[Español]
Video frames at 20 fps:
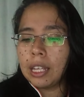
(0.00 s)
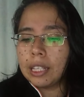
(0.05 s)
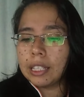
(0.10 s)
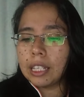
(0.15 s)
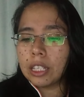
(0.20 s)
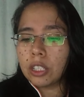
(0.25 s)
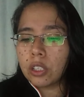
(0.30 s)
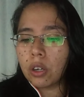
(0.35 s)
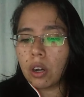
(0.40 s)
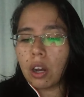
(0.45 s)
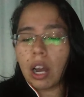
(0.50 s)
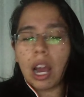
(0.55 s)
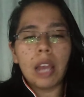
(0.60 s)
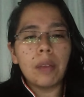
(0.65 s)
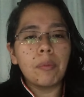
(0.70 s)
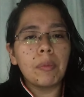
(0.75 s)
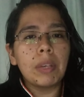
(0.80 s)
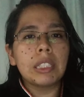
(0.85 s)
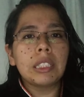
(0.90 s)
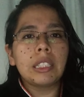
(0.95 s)
De hecho,
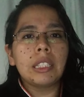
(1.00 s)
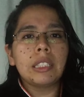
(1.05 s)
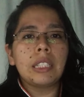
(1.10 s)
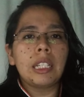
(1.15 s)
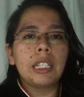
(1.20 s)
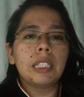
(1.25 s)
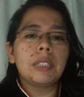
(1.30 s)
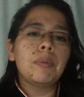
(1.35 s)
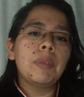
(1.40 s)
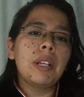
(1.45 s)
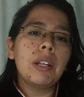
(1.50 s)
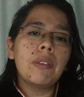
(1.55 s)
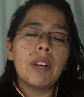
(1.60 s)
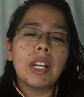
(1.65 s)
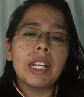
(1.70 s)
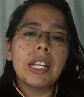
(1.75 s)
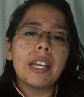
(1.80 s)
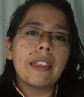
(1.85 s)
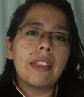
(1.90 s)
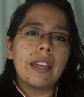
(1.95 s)
hay más de 6.000
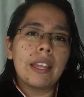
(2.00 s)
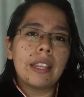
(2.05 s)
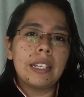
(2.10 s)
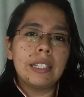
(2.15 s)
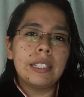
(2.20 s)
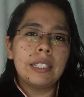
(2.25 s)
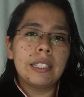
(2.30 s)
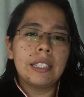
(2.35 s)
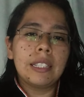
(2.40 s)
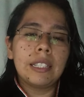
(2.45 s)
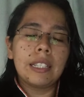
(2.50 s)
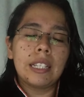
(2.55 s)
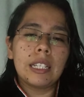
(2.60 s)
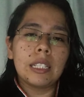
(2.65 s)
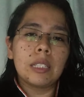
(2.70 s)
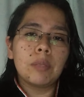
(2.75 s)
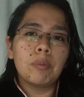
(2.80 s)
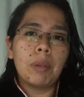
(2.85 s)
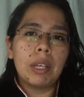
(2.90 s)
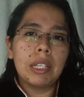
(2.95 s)
variedades
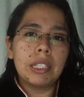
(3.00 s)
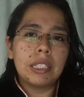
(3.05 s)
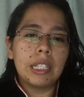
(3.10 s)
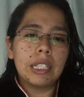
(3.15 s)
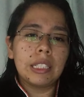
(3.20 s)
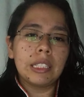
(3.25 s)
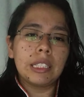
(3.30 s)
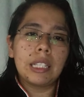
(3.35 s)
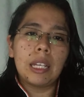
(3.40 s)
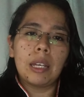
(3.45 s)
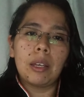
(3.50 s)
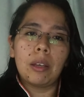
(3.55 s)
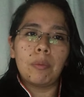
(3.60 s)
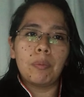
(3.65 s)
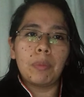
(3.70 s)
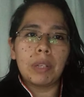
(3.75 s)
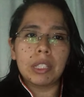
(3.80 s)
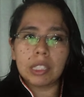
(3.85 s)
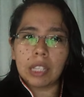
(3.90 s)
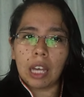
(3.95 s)
de especies
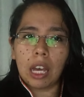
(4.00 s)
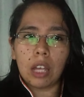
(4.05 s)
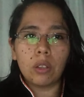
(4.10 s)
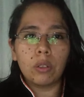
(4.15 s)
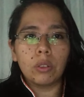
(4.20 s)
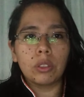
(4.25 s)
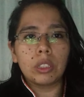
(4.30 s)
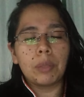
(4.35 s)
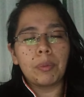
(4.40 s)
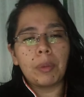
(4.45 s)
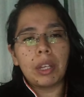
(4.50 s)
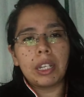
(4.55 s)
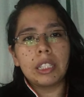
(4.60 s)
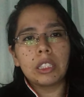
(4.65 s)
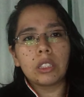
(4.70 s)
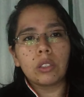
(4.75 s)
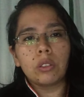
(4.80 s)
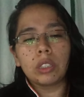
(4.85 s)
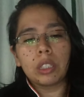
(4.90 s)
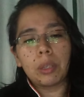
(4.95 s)
de pescados y
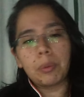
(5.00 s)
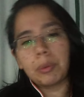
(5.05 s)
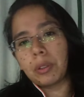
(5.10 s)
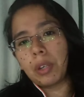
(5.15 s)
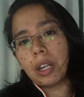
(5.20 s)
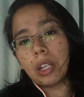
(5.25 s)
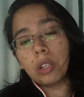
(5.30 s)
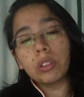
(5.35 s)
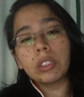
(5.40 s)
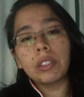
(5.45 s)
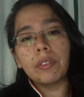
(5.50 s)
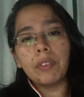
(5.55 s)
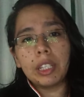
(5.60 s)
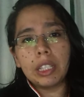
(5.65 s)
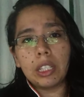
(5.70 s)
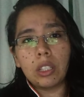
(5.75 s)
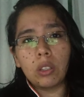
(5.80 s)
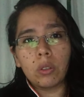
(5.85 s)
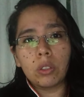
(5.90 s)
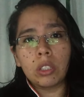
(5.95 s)
mariscos capturados y
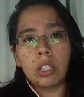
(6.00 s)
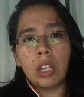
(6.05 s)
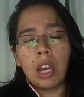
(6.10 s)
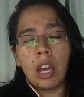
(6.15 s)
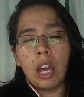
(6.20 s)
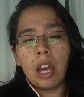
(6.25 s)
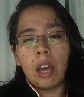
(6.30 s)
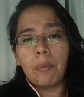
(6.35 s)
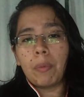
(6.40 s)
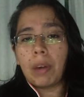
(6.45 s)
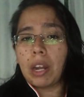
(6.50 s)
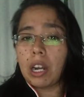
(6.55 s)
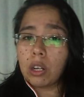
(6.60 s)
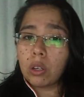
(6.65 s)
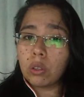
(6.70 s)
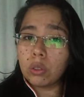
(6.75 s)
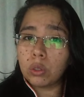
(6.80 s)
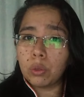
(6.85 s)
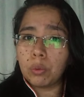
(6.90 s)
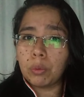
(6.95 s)
vendidos para
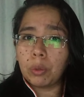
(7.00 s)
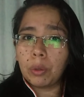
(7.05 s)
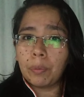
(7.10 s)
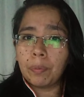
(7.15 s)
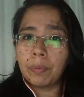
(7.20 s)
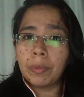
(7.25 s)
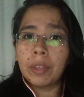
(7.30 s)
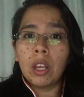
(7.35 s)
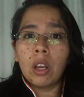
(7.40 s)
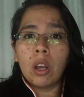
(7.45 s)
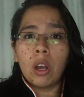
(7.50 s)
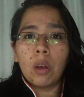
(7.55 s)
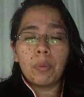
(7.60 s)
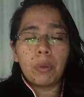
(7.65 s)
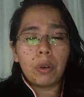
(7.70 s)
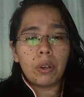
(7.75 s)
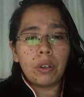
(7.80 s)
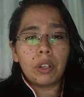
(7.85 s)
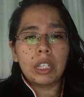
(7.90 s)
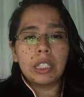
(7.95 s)
el consumo,
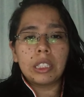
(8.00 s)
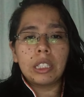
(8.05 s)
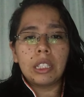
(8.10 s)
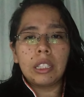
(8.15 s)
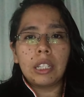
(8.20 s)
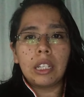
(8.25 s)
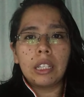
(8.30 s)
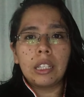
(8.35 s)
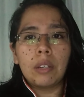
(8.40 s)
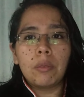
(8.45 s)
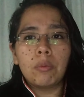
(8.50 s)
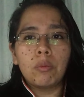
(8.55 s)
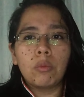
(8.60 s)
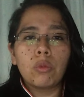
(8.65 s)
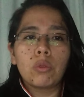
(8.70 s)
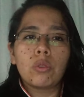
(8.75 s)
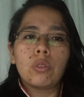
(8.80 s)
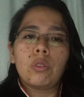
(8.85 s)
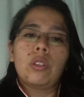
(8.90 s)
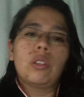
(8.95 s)
por lo que se tiene
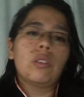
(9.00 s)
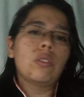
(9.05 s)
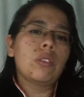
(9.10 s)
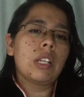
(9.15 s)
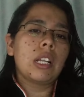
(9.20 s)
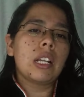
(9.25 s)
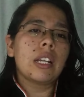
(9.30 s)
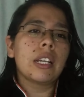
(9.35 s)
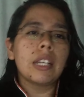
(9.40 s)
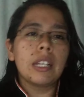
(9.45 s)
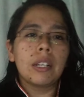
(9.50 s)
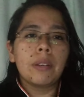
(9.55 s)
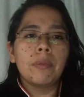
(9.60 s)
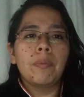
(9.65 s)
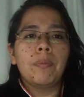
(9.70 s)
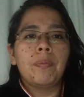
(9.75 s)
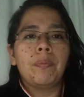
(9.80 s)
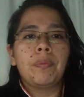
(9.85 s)
mucho de dónde elegir.